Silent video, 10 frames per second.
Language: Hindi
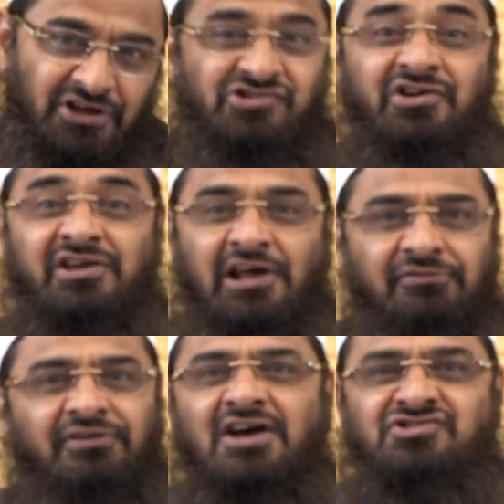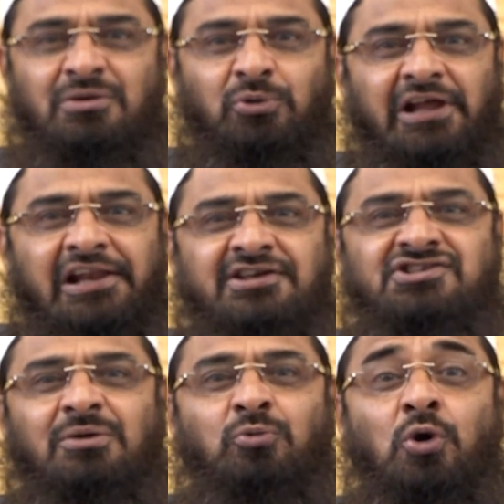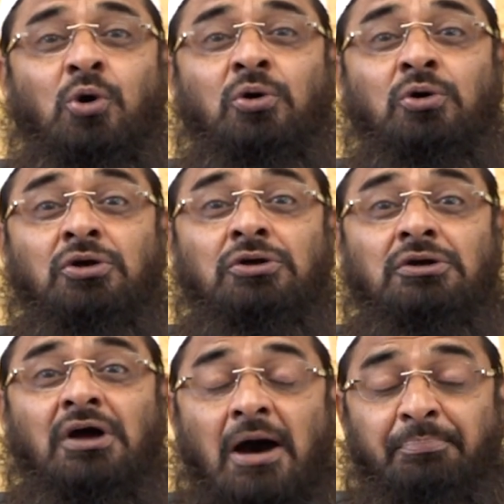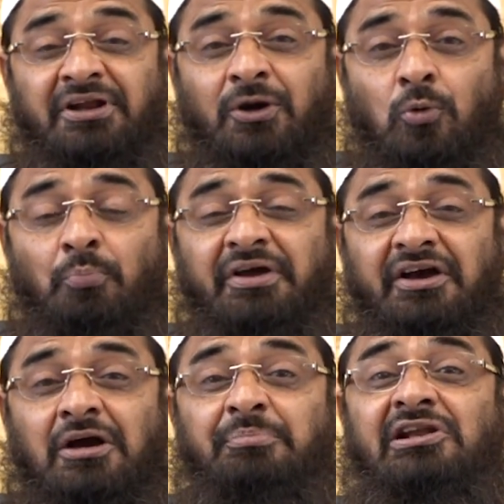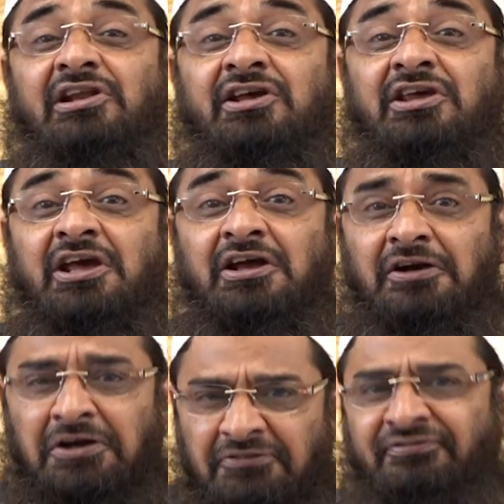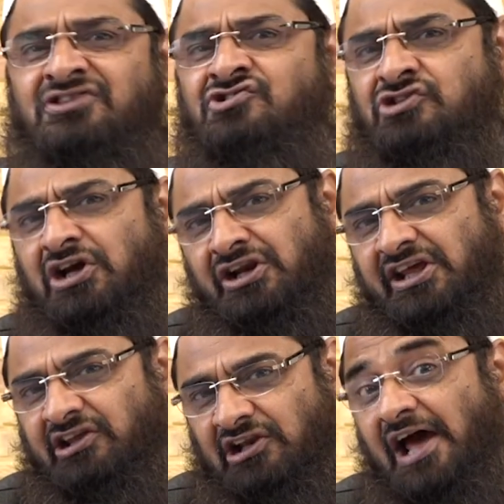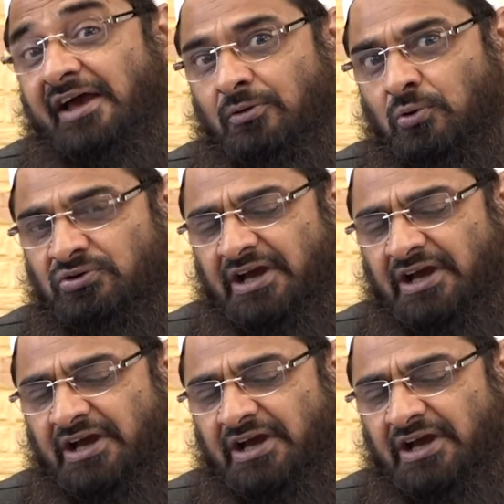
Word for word: नज़र के अल्फाज के मुतालिक जब वो अपने कुंबे कबीले के डिफेंस करने के लायक हो